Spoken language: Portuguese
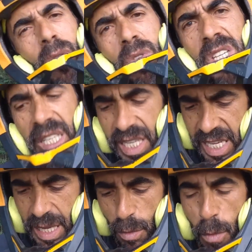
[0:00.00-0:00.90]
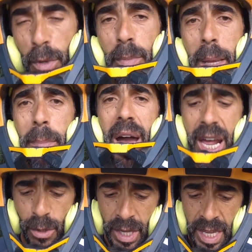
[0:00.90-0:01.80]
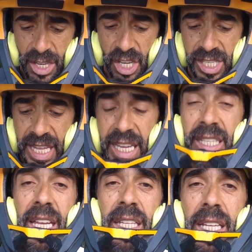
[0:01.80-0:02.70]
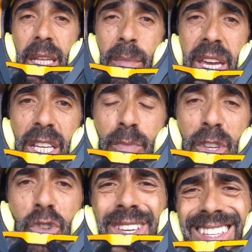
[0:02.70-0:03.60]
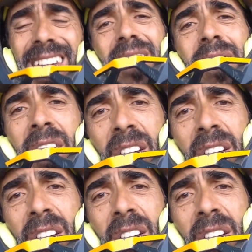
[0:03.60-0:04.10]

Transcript: com certeza, é bom para o preparo. A gente tem que entender também que as pessoas têm